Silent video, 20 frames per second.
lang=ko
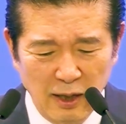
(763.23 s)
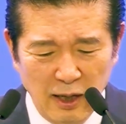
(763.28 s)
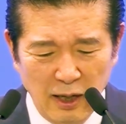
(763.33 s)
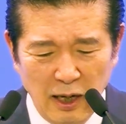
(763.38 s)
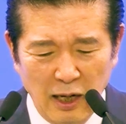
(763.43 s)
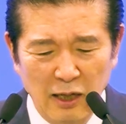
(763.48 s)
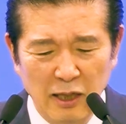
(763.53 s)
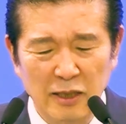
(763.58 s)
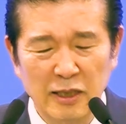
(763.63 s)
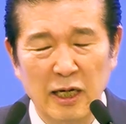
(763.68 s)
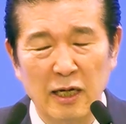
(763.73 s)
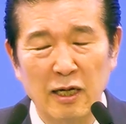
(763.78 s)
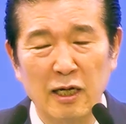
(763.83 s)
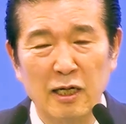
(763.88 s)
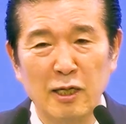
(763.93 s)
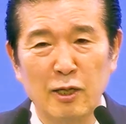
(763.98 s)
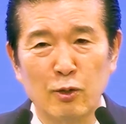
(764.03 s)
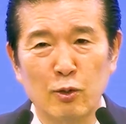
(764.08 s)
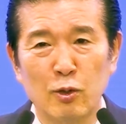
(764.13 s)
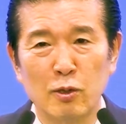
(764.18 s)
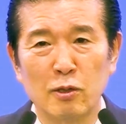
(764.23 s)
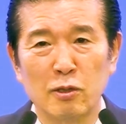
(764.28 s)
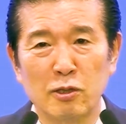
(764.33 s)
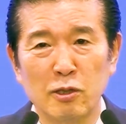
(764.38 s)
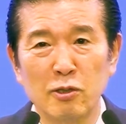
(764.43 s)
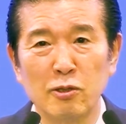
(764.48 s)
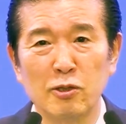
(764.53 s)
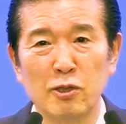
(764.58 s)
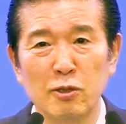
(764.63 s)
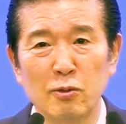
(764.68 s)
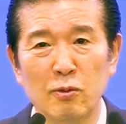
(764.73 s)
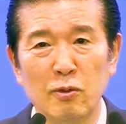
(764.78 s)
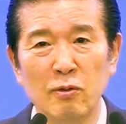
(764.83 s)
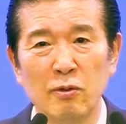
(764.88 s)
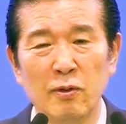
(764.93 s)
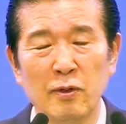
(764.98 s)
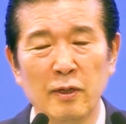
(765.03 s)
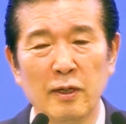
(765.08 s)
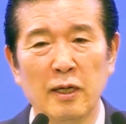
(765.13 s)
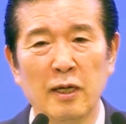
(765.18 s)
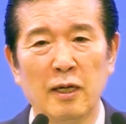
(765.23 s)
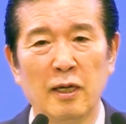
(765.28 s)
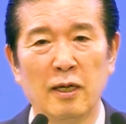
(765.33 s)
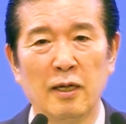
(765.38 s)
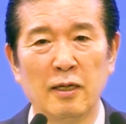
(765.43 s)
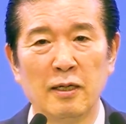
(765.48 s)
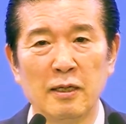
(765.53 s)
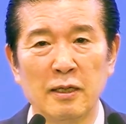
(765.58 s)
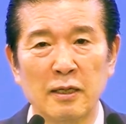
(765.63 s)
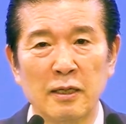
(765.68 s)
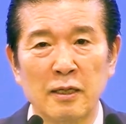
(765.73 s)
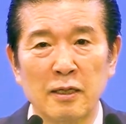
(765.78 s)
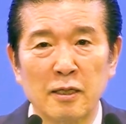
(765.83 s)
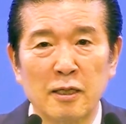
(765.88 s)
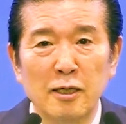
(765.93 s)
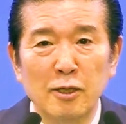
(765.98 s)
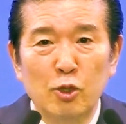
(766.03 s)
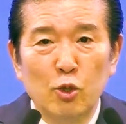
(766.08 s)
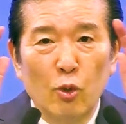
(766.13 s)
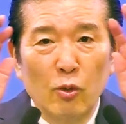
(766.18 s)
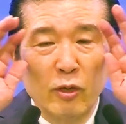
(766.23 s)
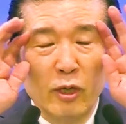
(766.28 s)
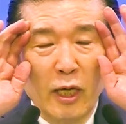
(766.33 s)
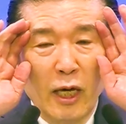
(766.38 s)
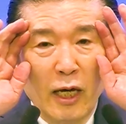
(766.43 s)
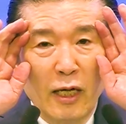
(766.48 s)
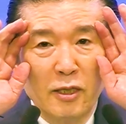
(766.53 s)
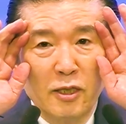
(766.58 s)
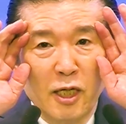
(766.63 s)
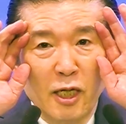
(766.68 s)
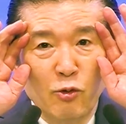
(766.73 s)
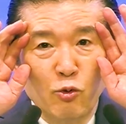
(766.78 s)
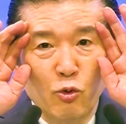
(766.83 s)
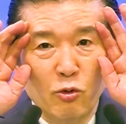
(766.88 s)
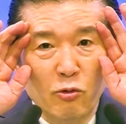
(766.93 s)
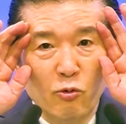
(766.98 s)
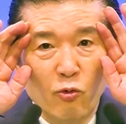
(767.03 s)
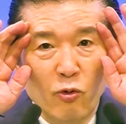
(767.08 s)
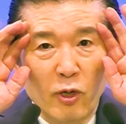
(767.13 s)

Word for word: 엘리사의 기도를 들으시고 그종 게하시의 눈을